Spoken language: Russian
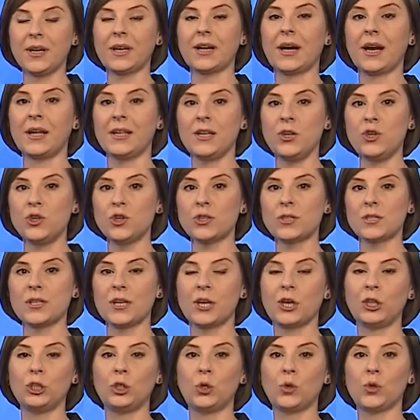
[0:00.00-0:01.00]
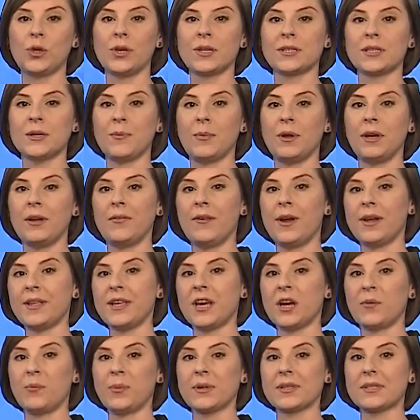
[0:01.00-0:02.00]
хронических и других
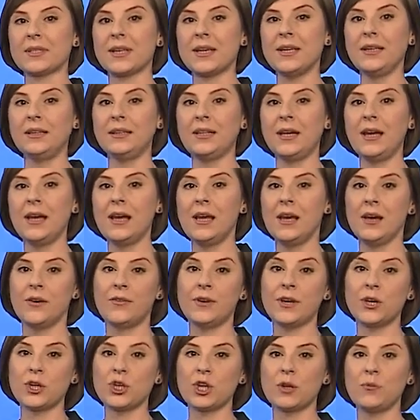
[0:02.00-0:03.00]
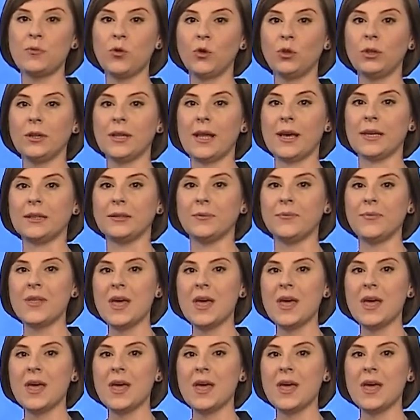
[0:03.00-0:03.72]
заболеваниях пациента в режиме онлайн.